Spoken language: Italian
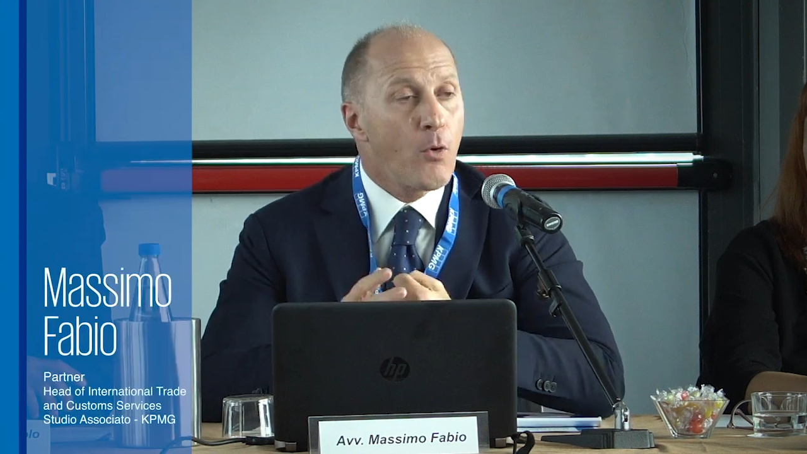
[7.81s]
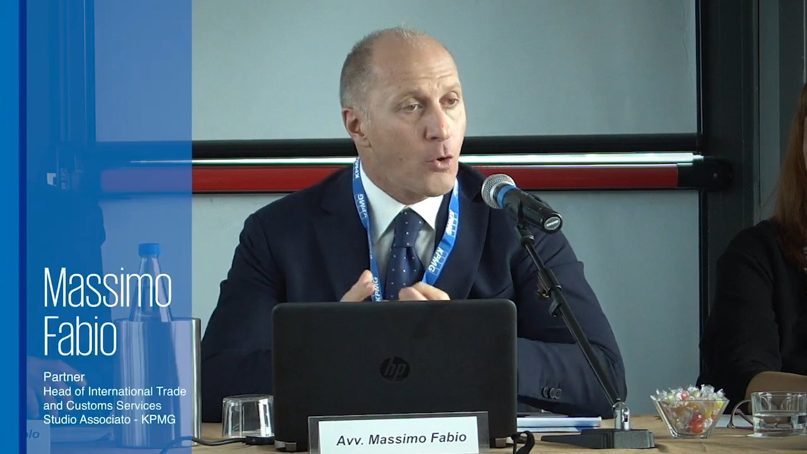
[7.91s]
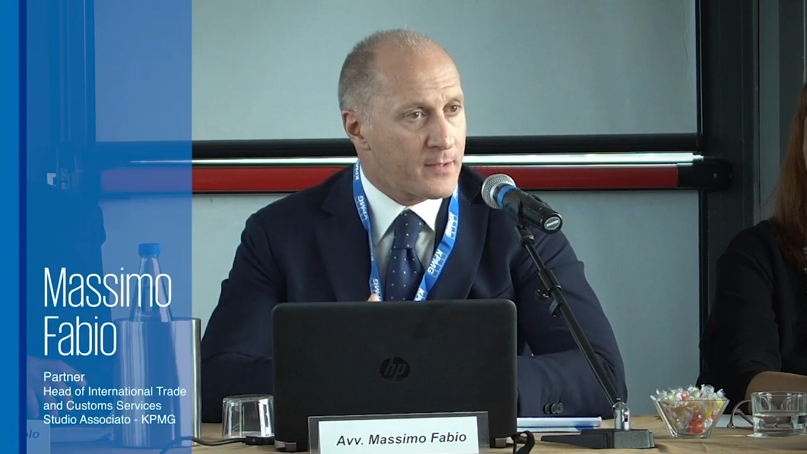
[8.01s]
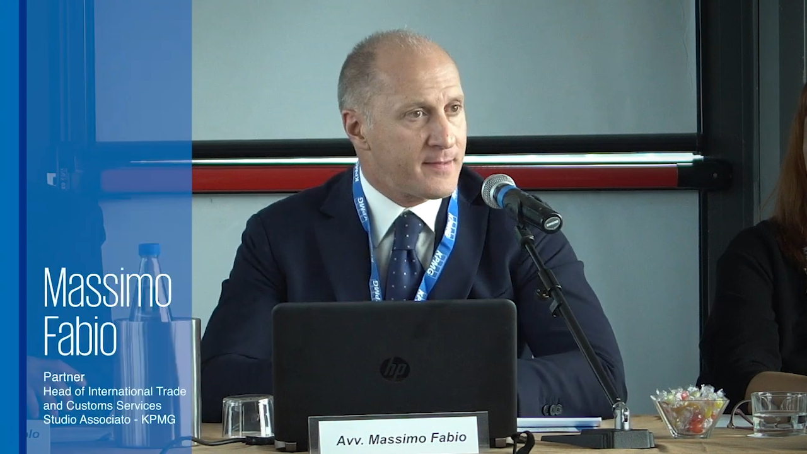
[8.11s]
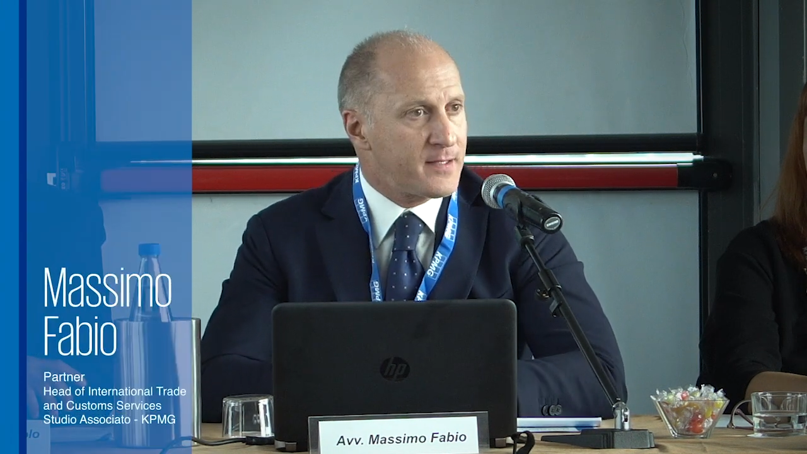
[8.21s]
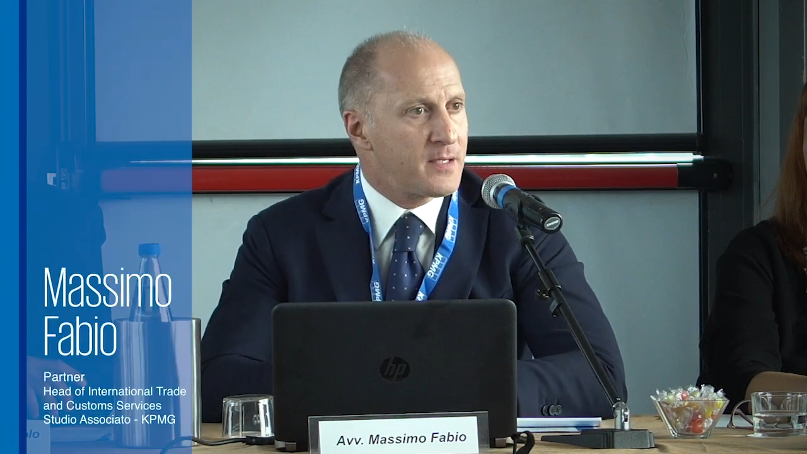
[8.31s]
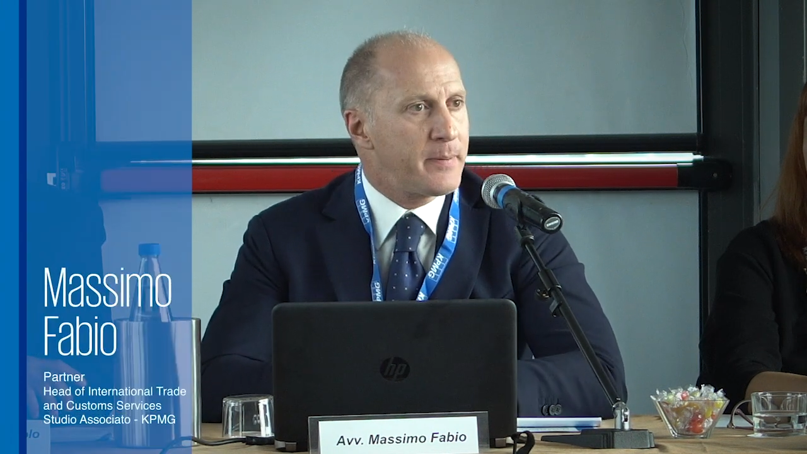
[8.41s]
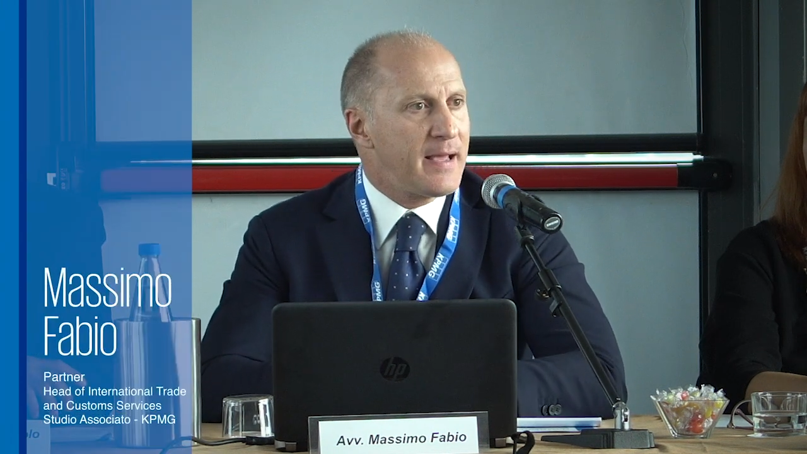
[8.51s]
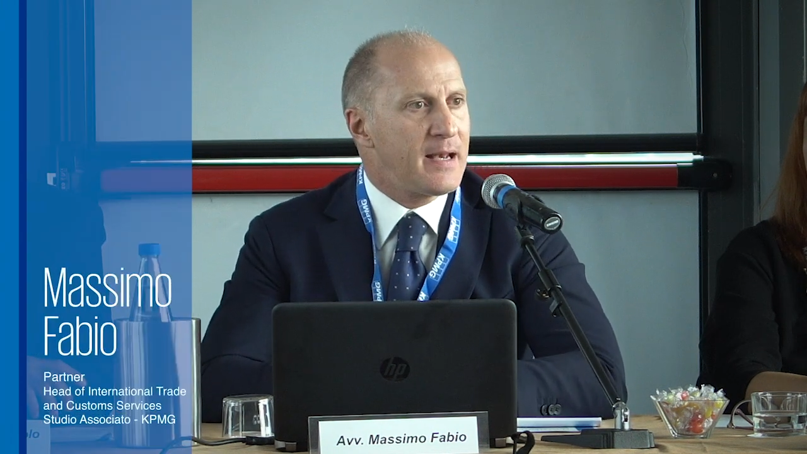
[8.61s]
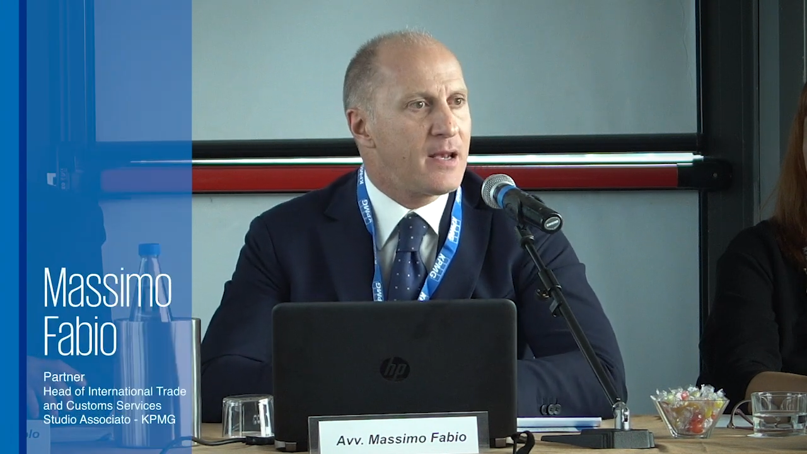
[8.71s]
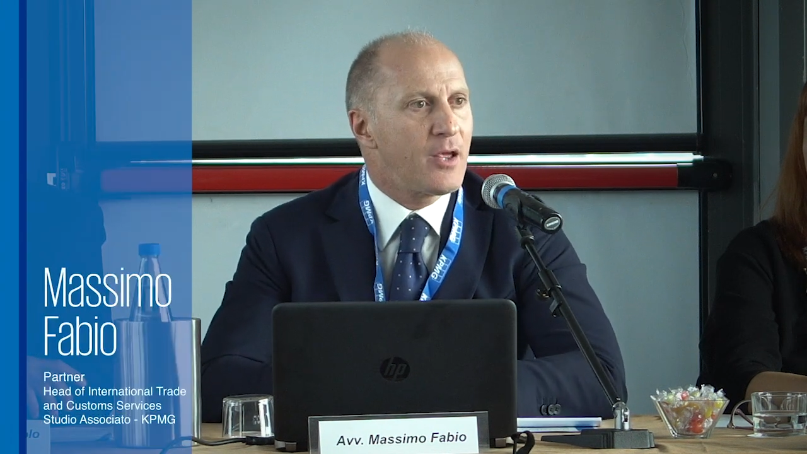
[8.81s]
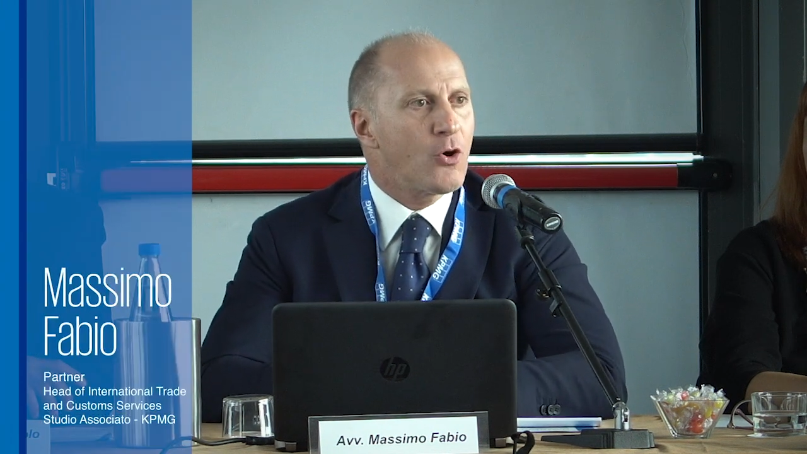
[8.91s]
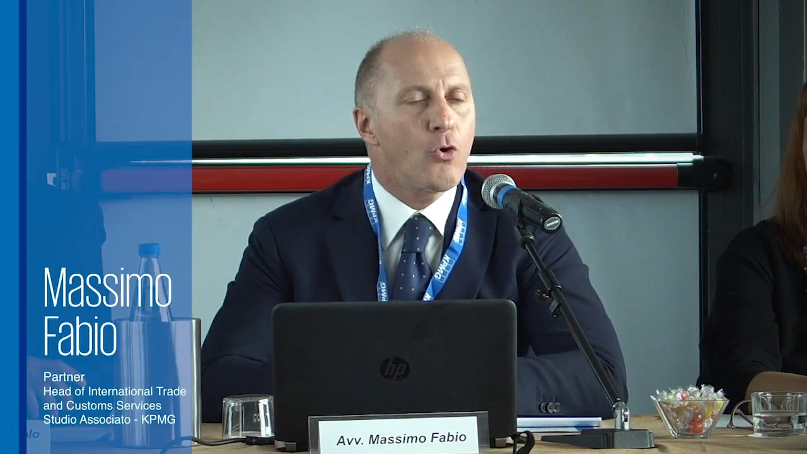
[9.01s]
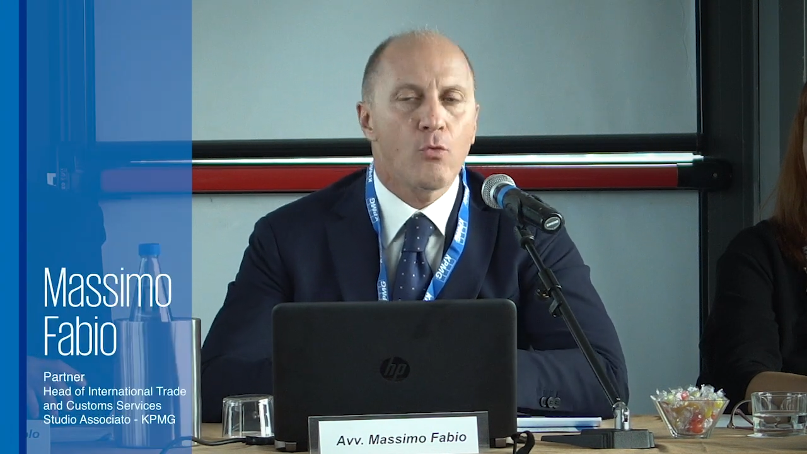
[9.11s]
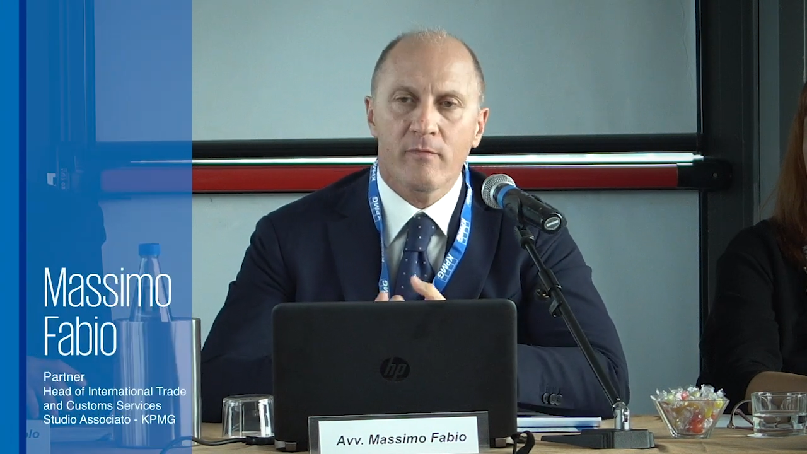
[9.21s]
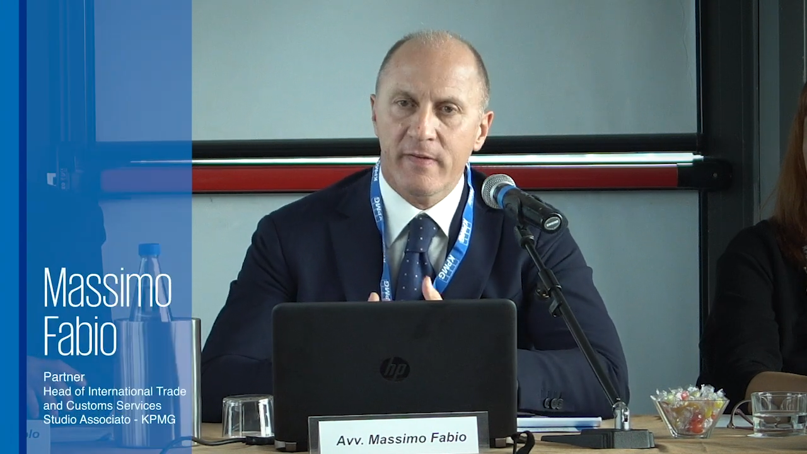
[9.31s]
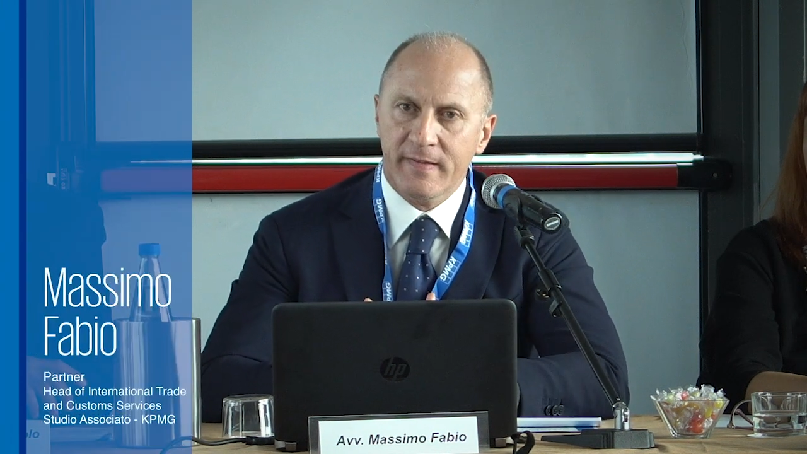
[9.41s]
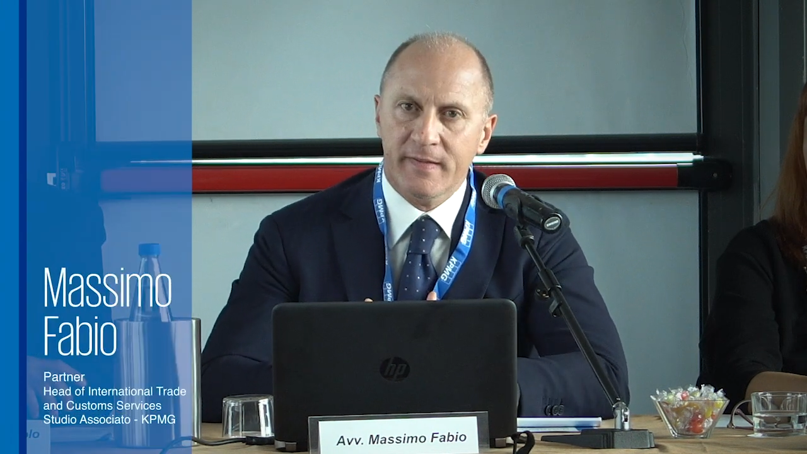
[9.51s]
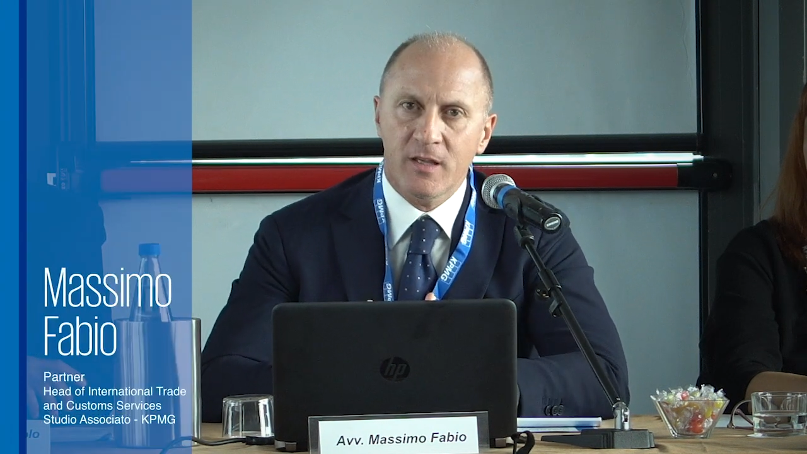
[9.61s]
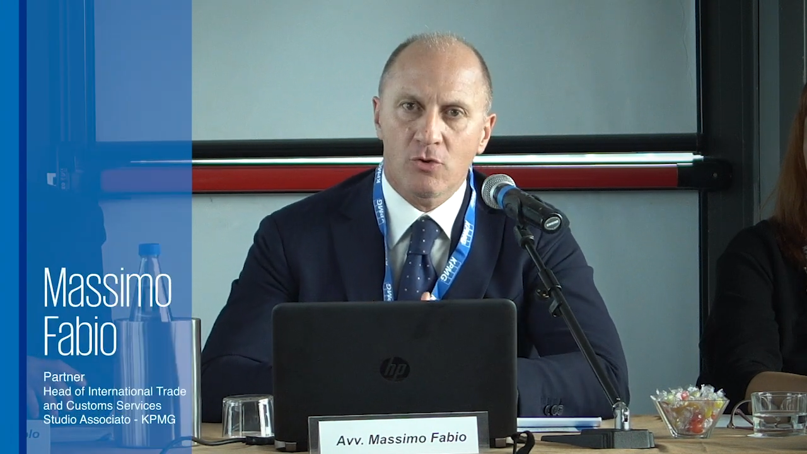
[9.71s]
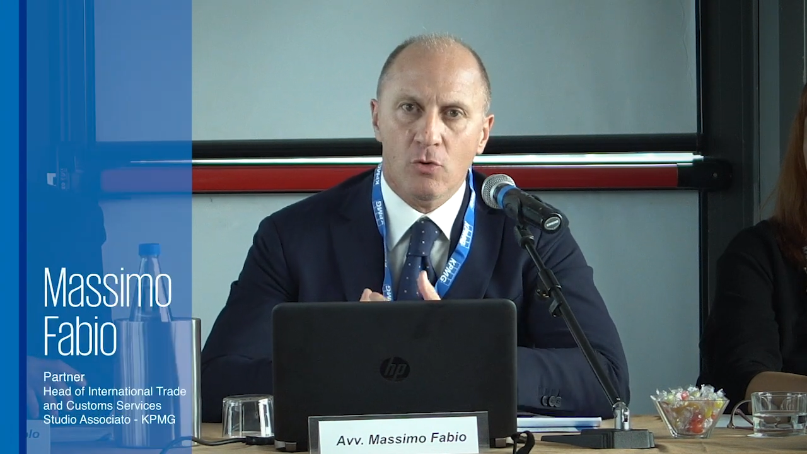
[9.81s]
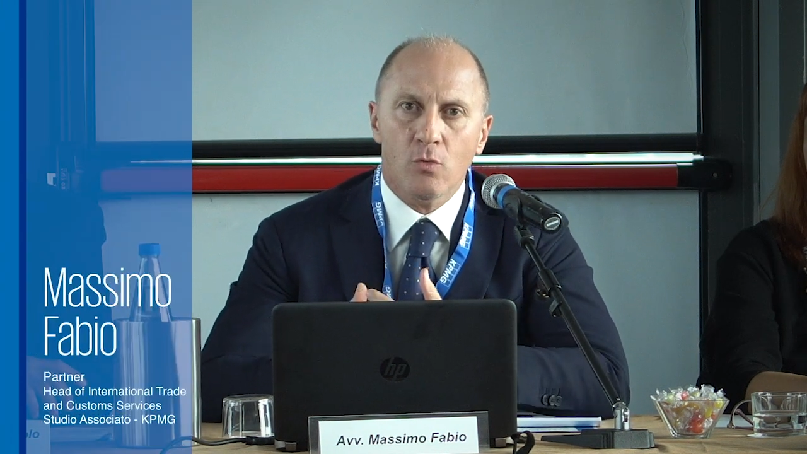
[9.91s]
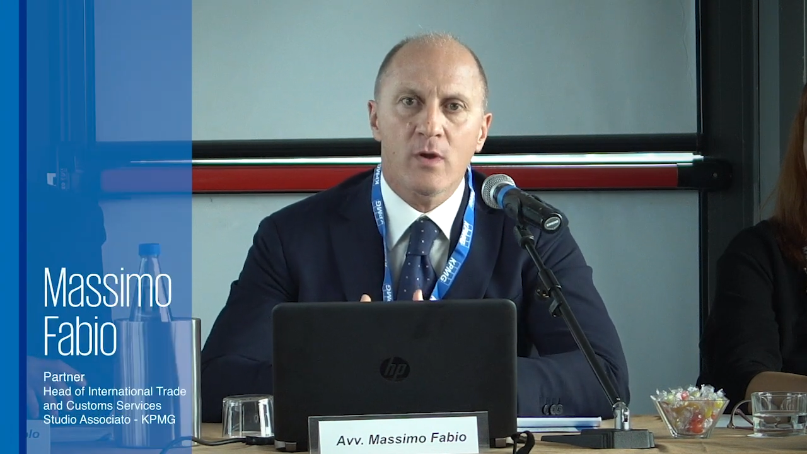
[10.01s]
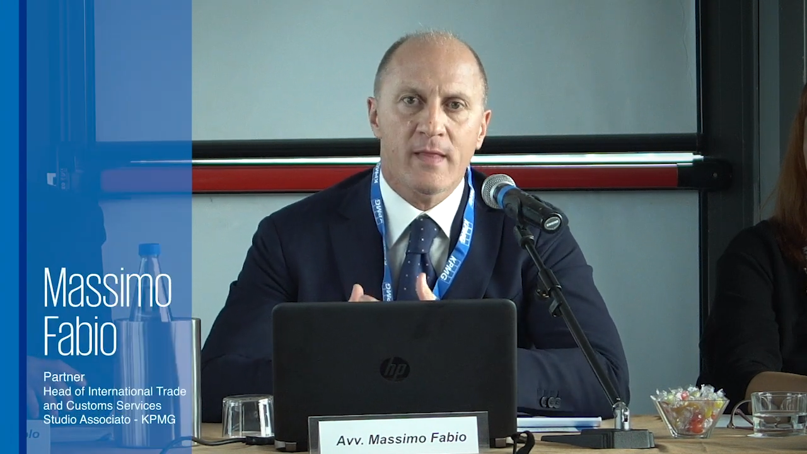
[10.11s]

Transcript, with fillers: borsa di pelle o un vestito